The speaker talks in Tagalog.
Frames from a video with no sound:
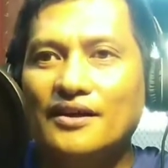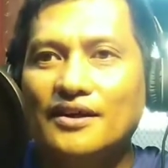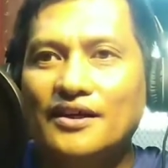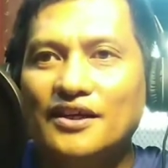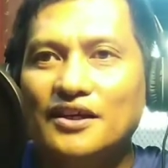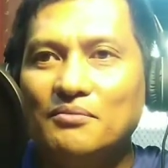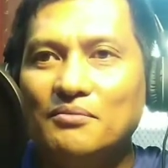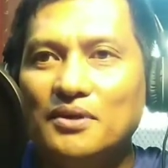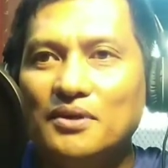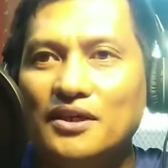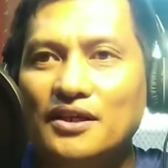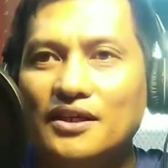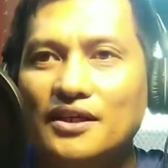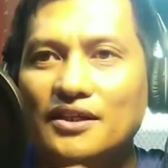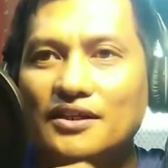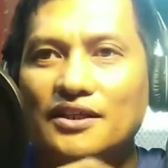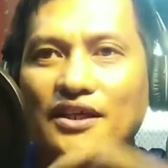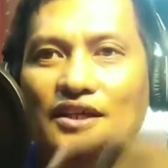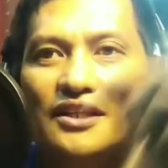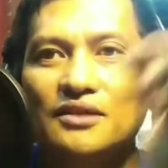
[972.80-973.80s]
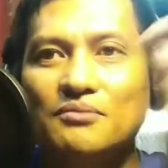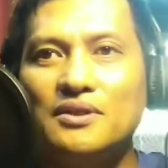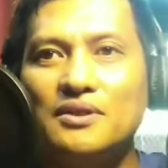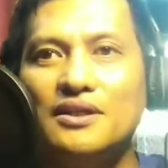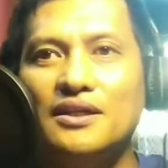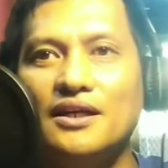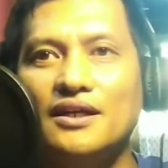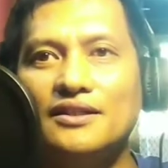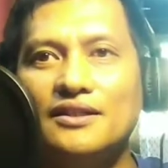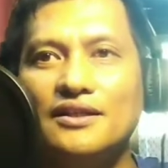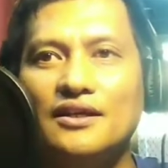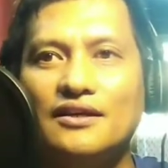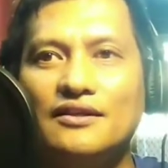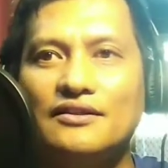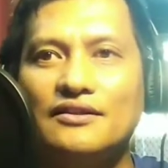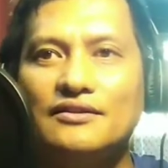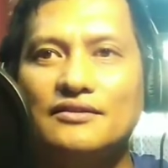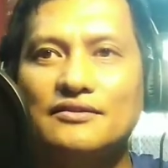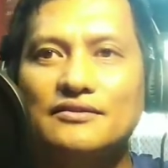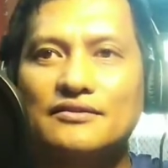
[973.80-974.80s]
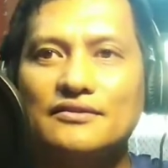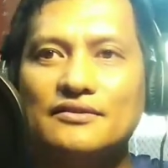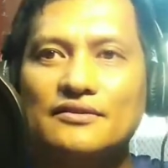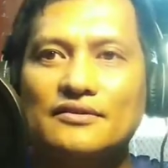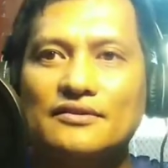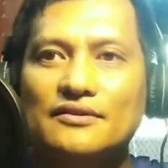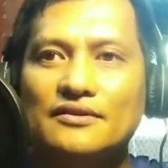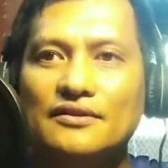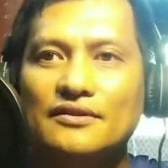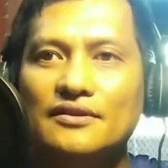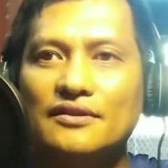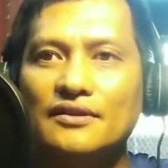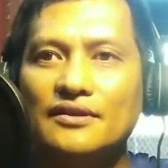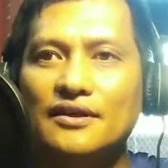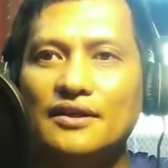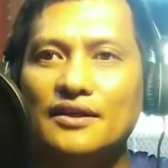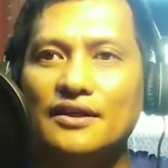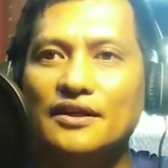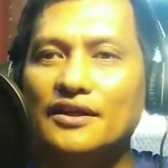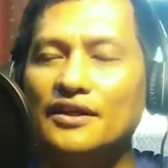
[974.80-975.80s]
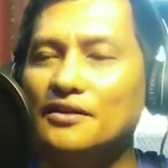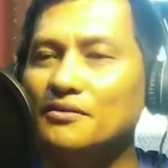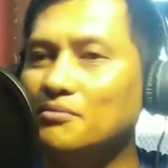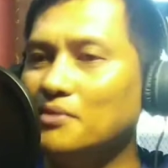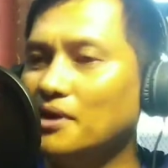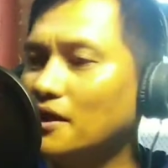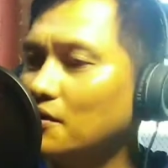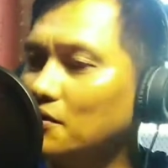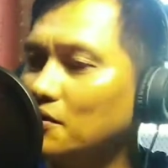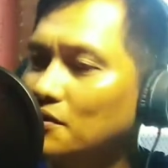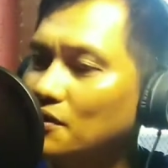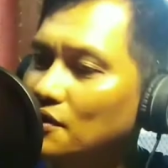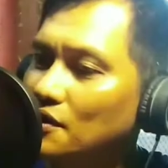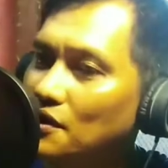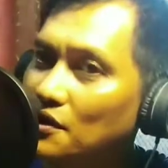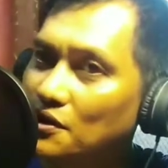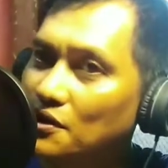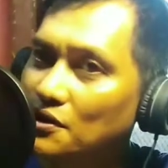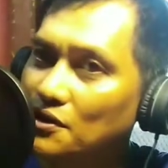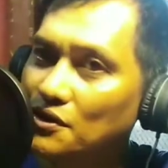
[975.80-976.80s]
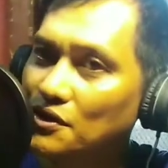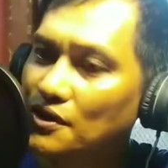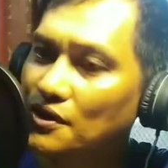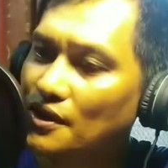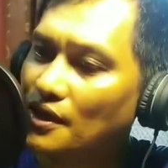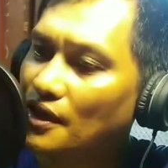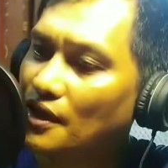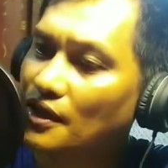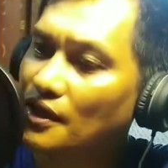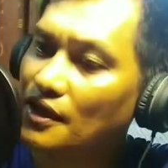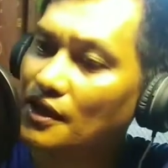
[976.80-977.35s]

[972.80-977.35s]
Ayan, makikita naman natin. Ayan, meron dito na